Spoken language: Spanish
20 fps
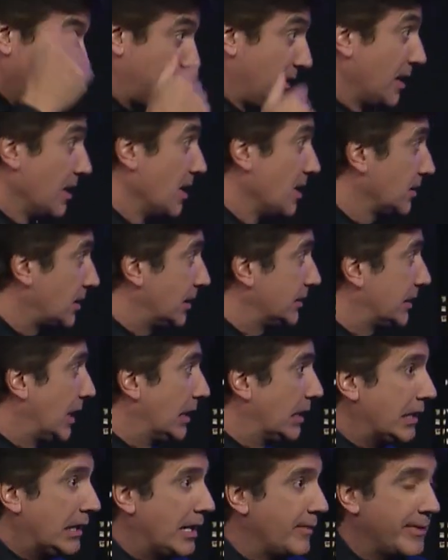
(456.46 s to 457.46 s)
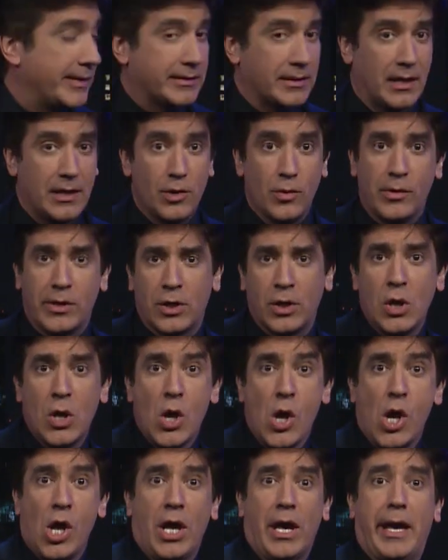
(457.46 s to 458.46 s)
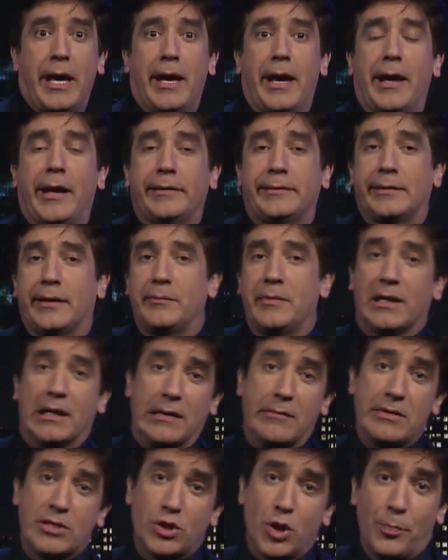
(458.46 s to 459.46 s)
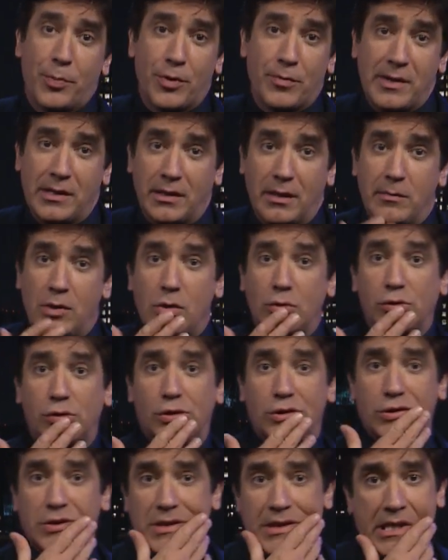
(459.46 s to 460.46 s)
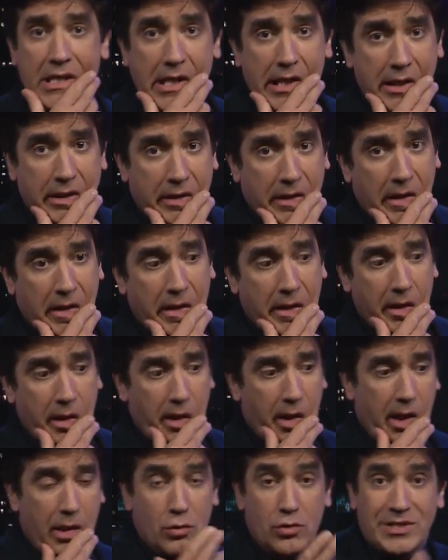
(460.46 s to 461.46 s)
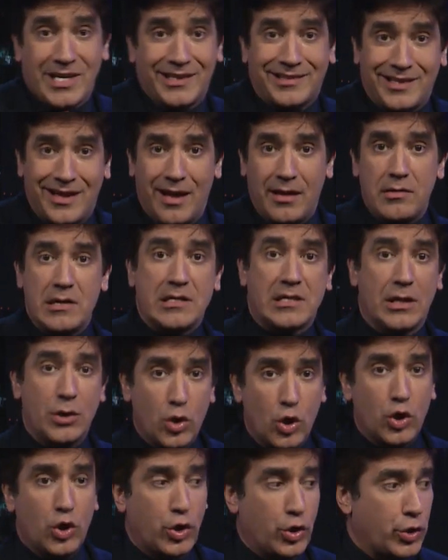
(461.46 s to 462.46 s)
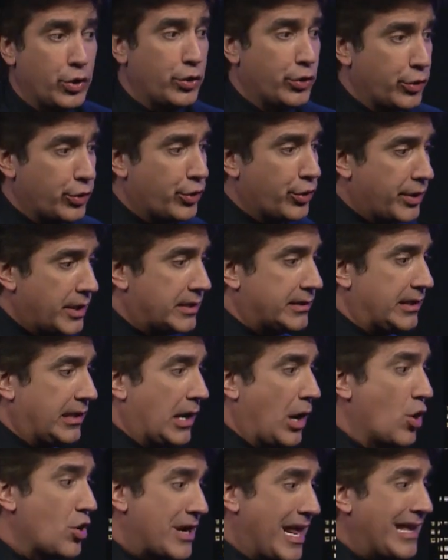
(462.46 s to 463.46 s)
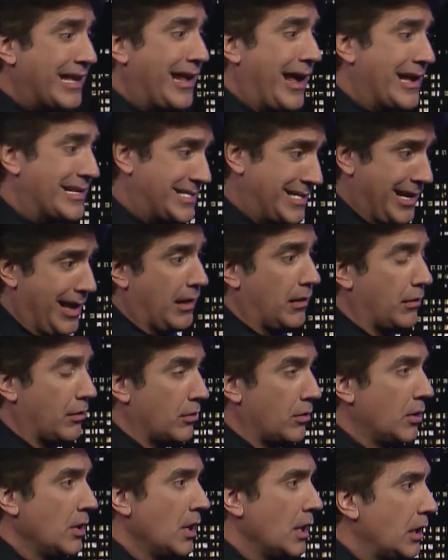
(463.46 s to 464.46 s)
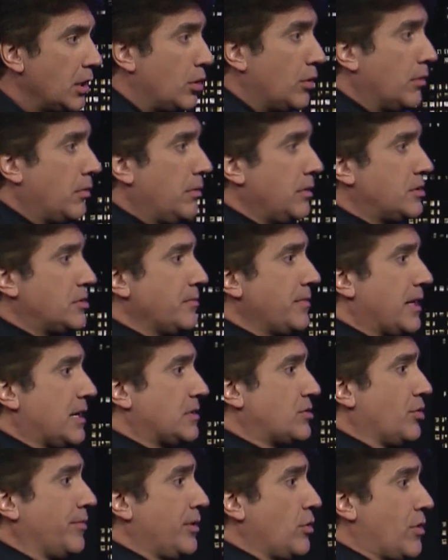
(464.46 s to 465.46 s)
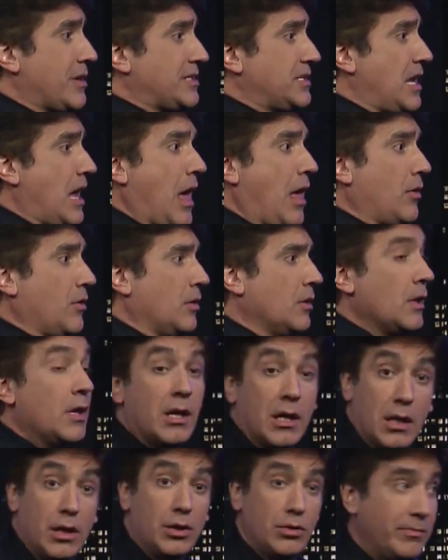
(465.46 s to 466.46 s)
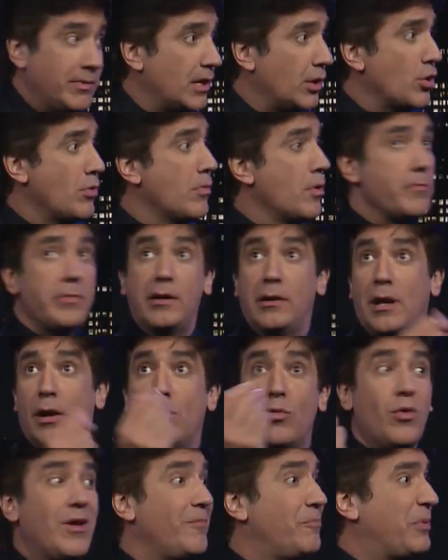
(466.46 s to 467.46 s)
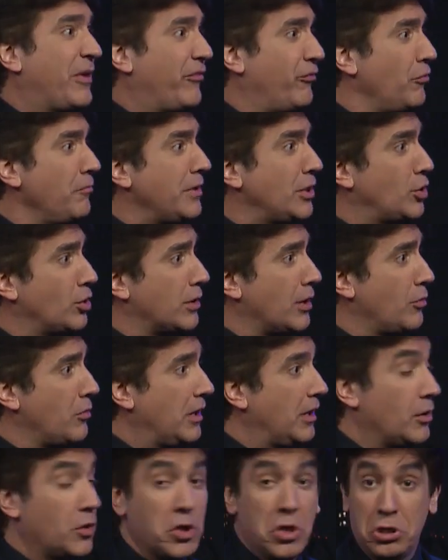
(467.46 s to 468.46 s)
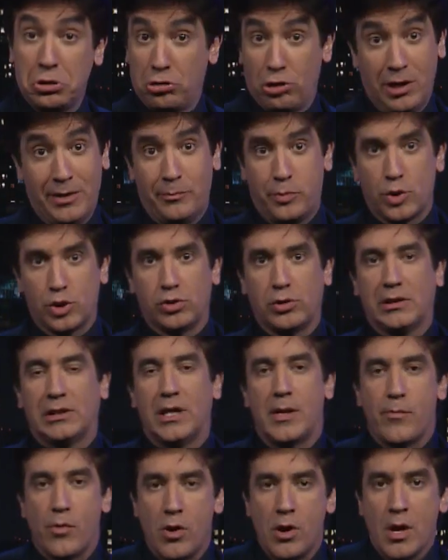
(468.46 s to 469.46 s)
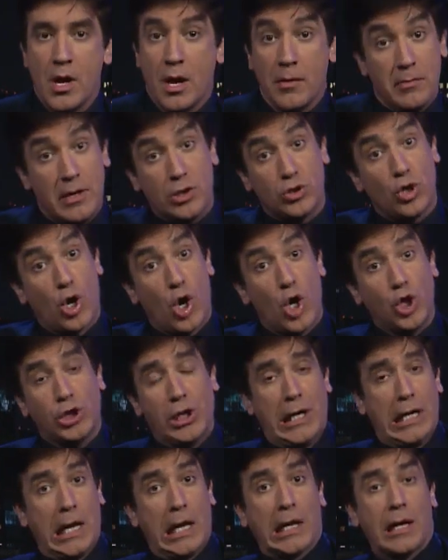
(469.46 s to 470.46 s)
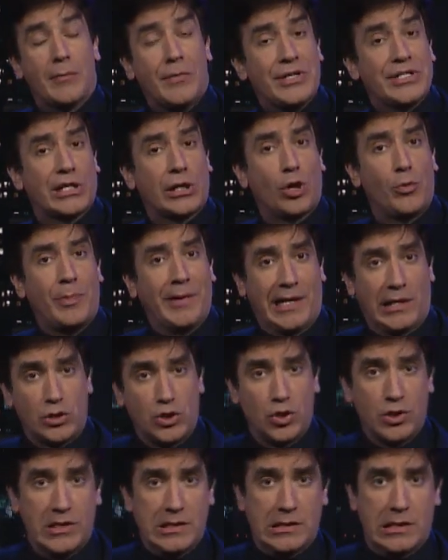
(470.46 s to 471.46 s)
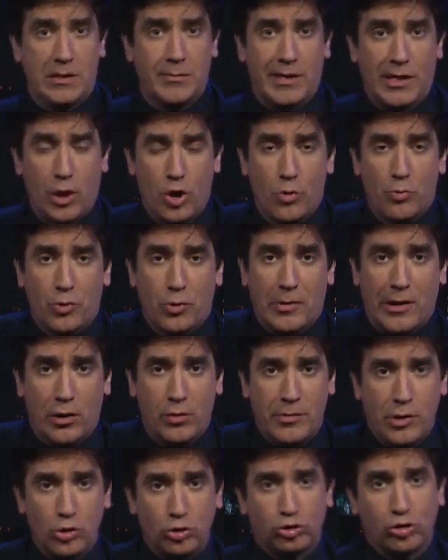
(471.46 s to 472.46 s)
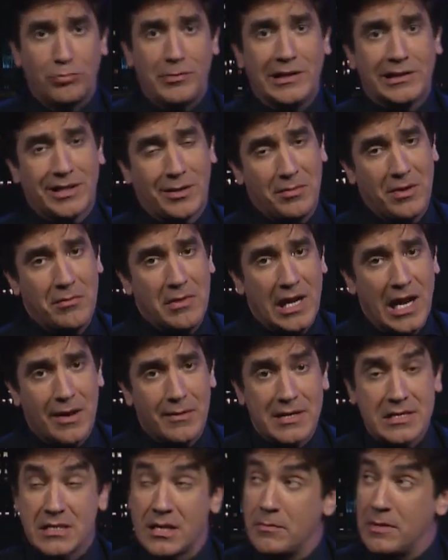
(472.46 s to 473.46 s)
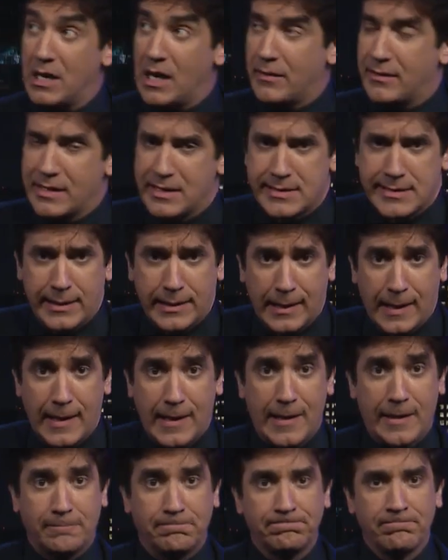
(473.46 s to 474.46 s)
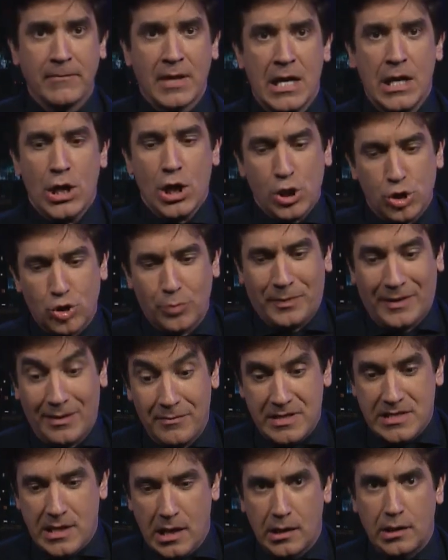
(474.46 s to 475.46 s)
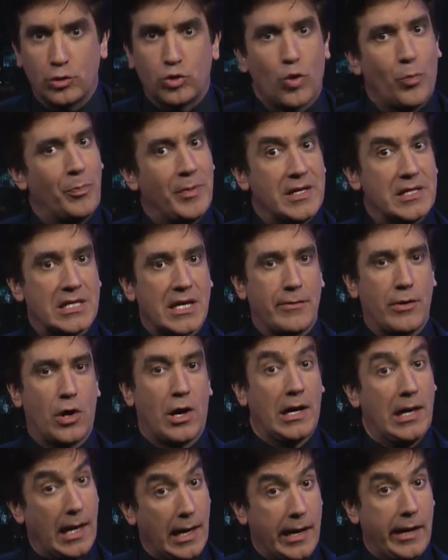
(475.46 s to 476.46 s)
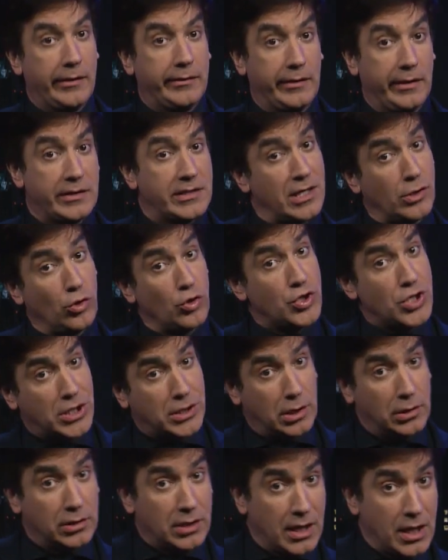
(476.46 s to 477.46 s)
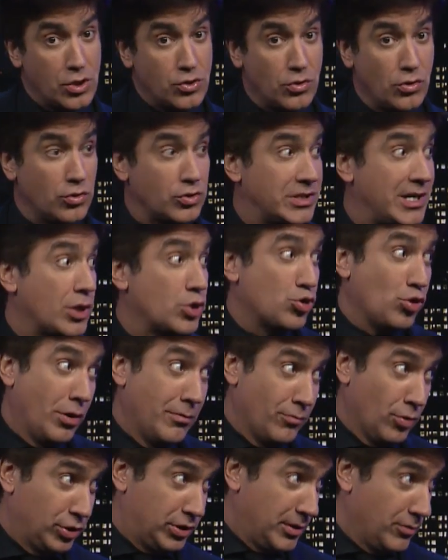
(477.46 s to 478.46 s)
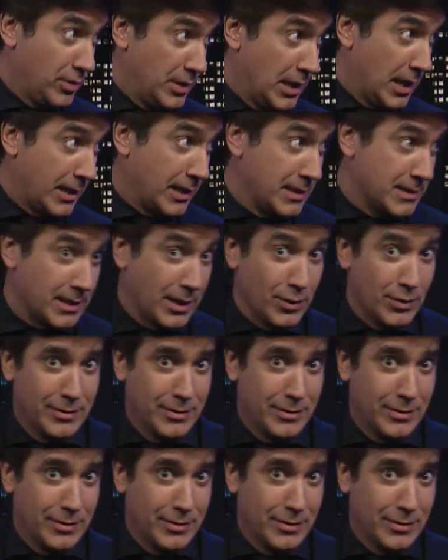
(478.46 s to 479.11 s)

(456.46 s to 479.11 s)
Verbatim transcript: eh, tantas alegrías me ha traído. Bueno, este, me revisó por 20 minutos y este, le digo, ya está. dice, no, no, no, no, no, este, ahora hay que asearlo. Le digo, yo, me, yo vengo aseado. Claro, y te bañaste la mañana. El perfumito que huelo, no le importó al tipo. Me hizo acostar en la camilla de operaciones y me dejó por varios minutos mientras me miraban, se miraban y se reían. Yo para mis adentros pensaba, ojalá que estén echando chiste entre ellos y no sea yo el motivo de la risa.